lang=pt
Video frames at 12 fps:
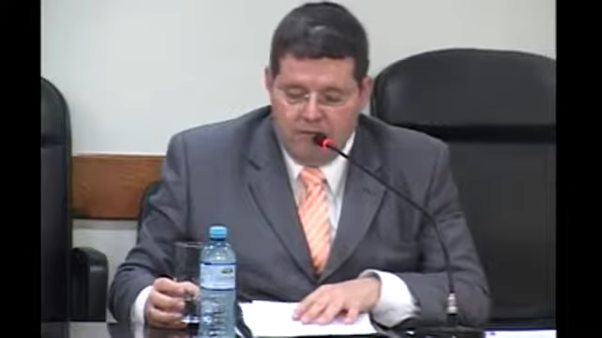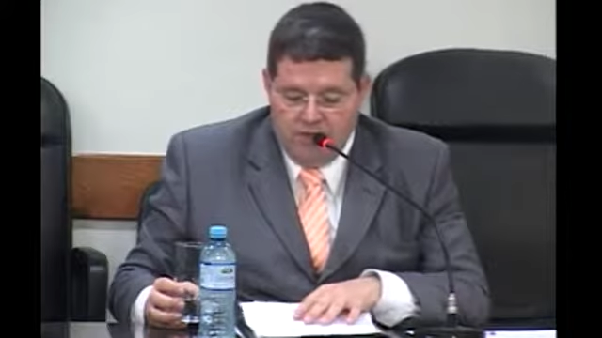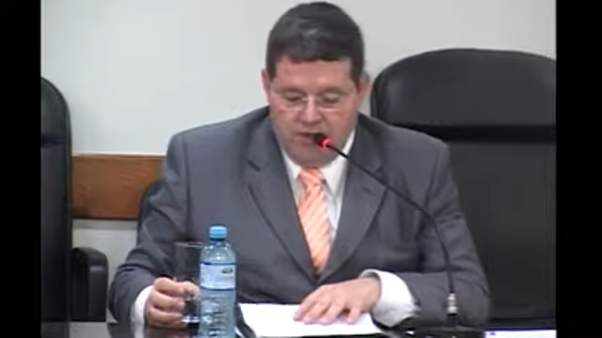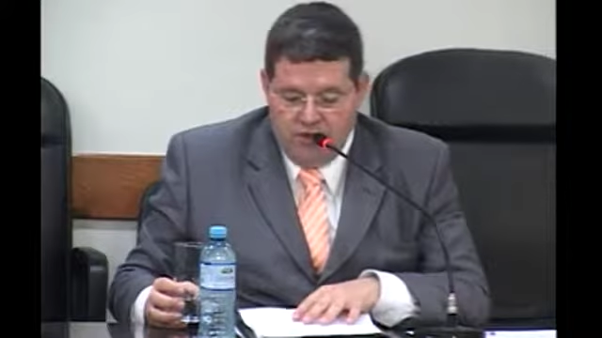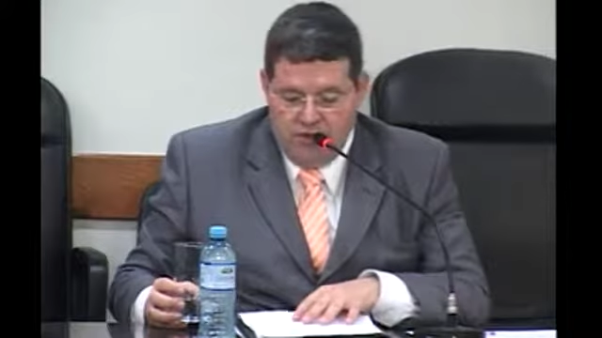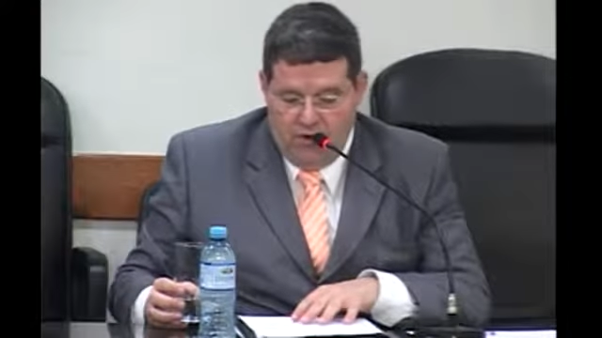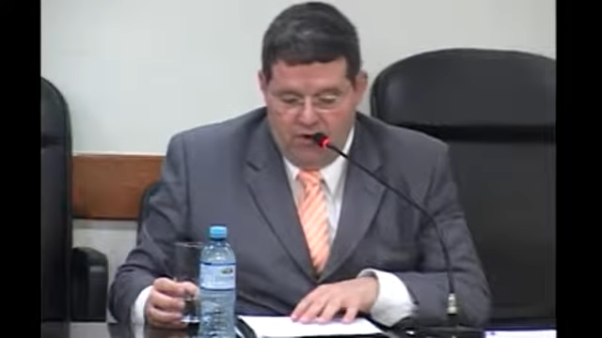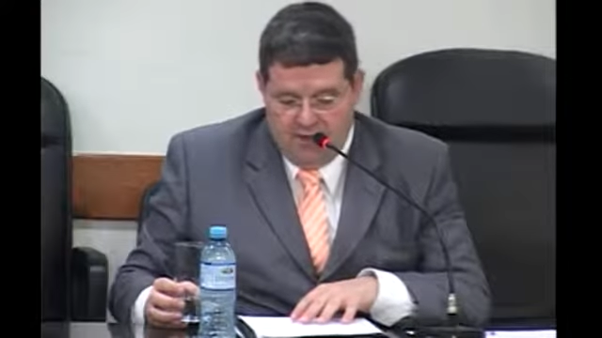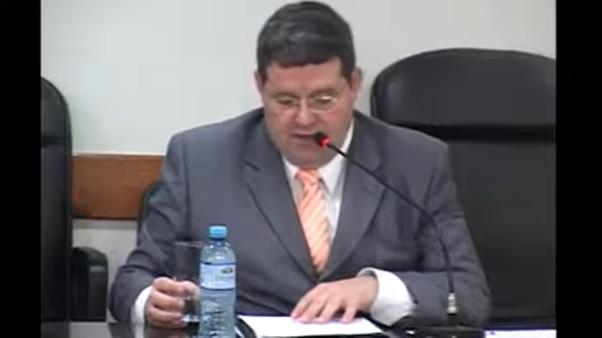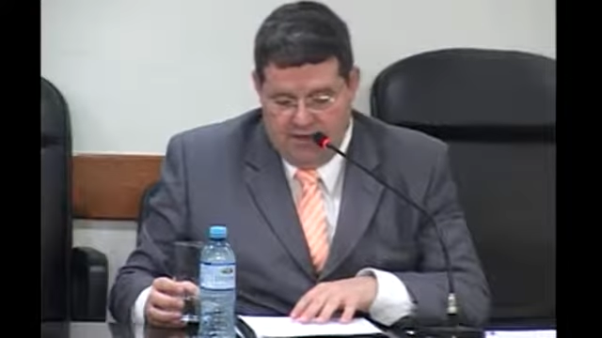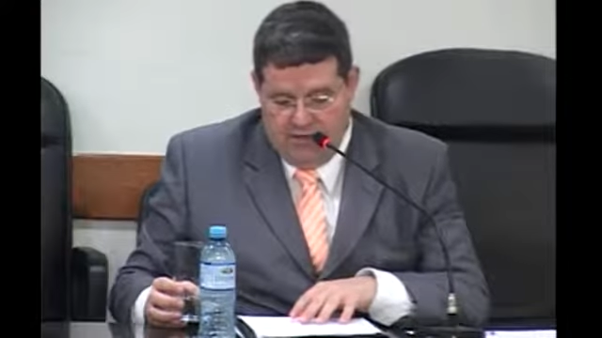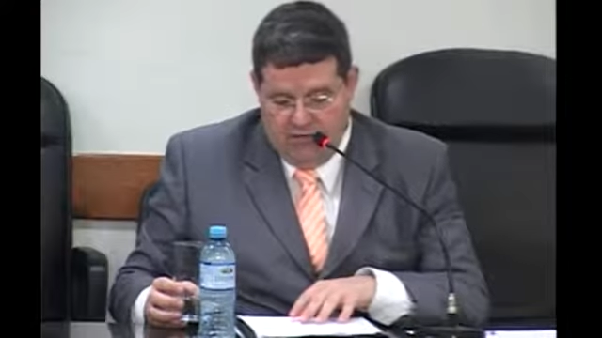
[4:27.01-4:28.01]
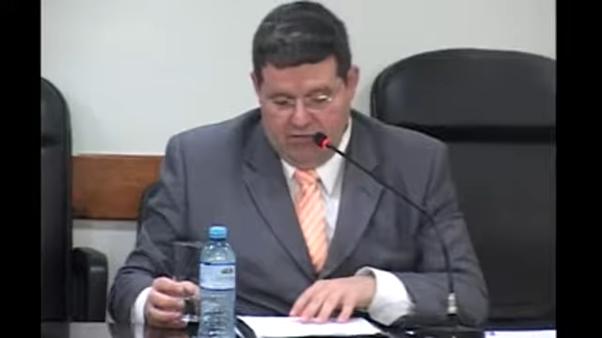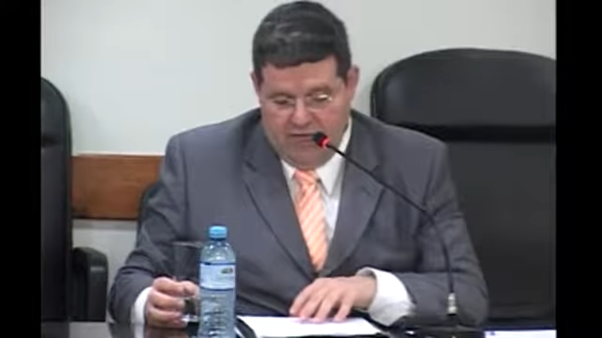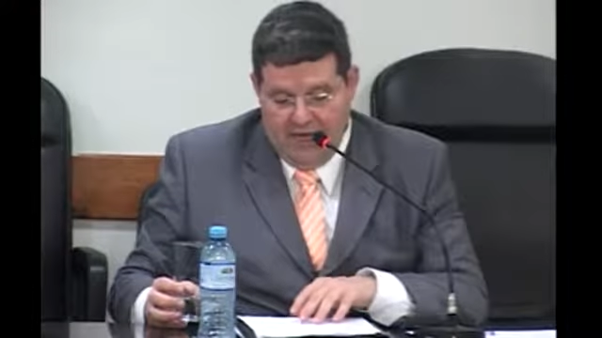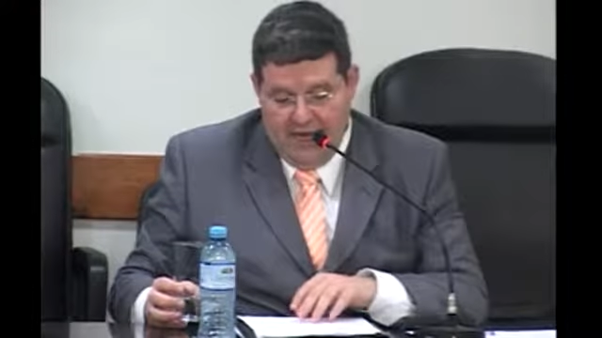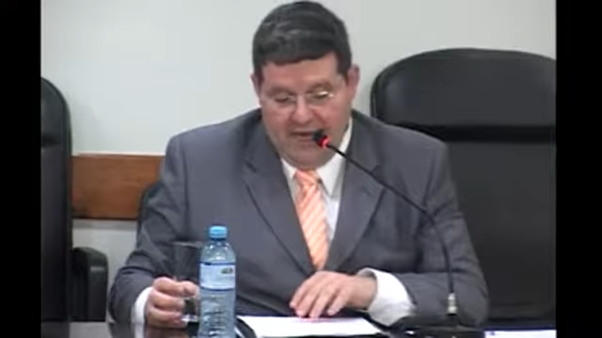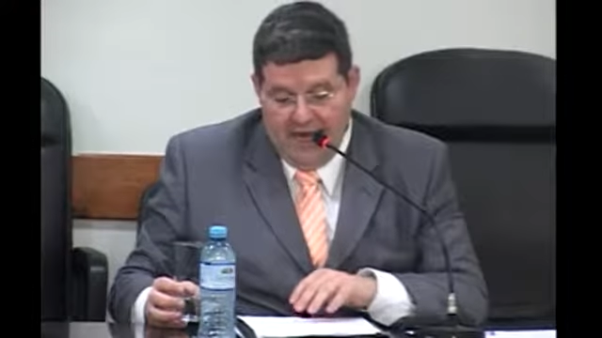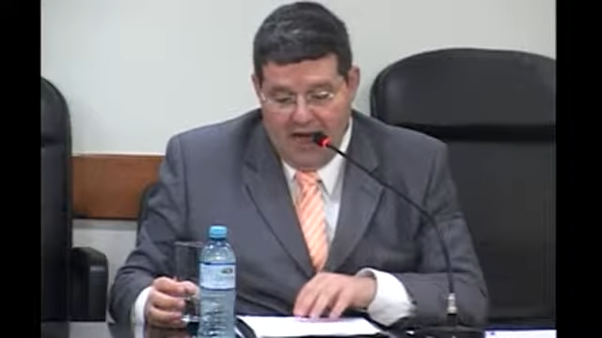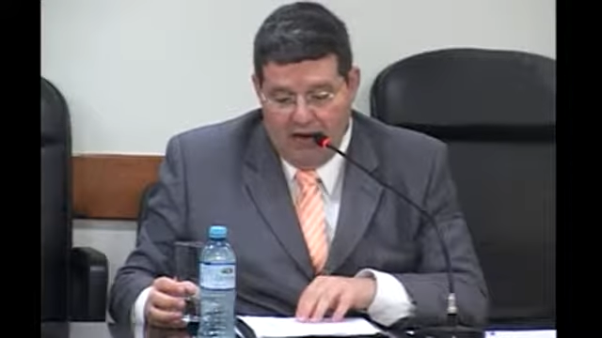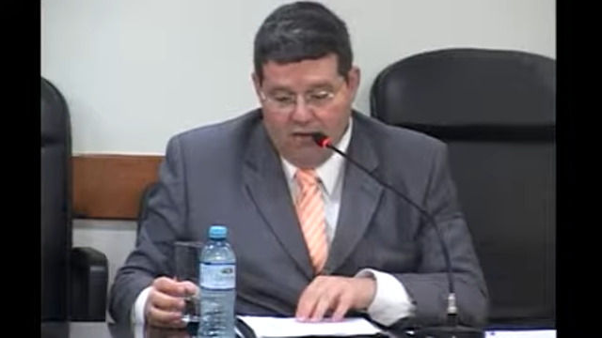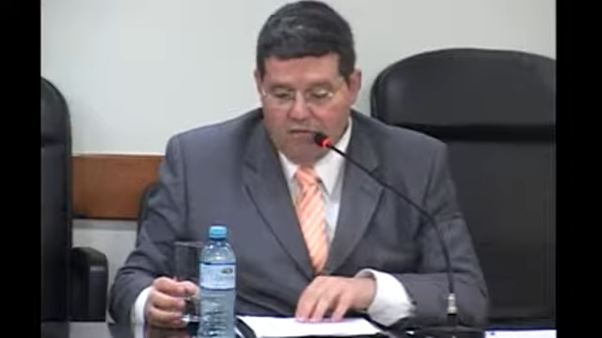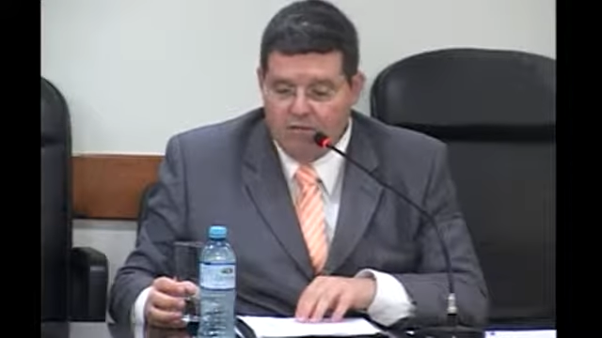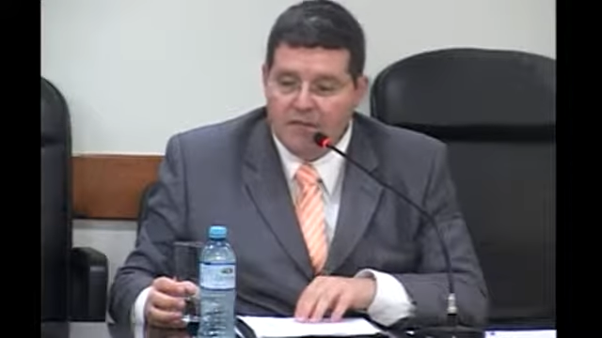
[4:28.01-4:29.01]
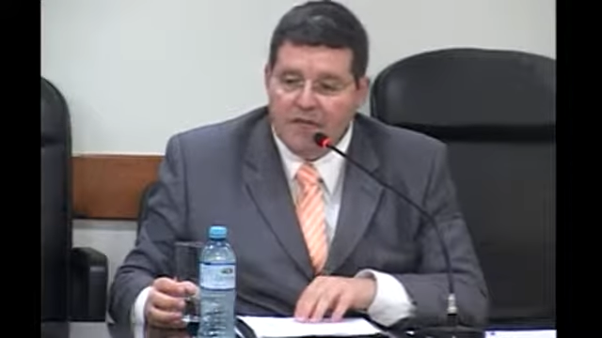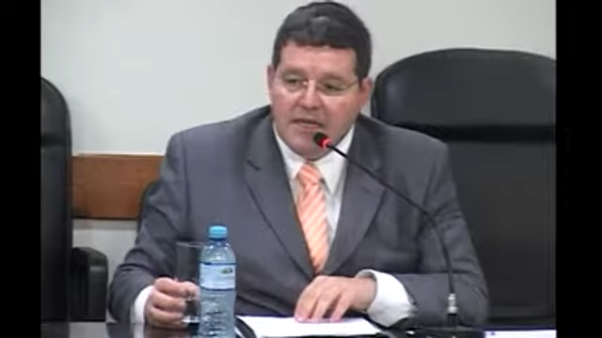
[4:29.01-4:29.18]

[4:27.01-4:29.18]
de coação ilegal,